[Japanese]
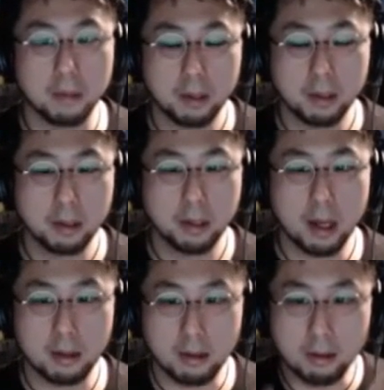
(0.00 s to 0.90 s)
が
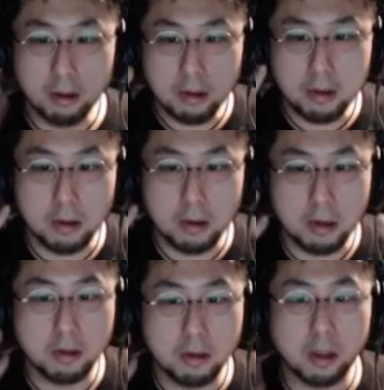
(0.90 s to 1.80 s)
すごい強い人だ
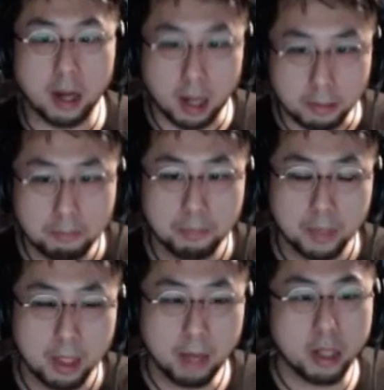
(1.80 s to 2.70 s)
から、多
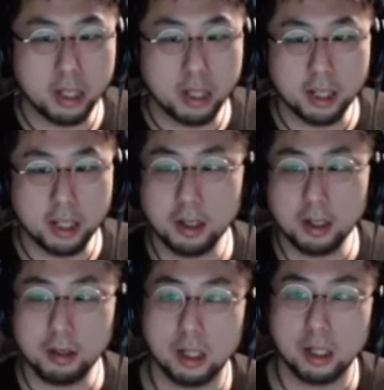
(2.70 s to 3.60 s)
分ね、写真家とか
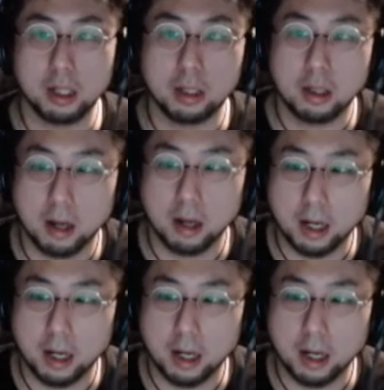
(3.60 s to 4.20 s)
になってたら、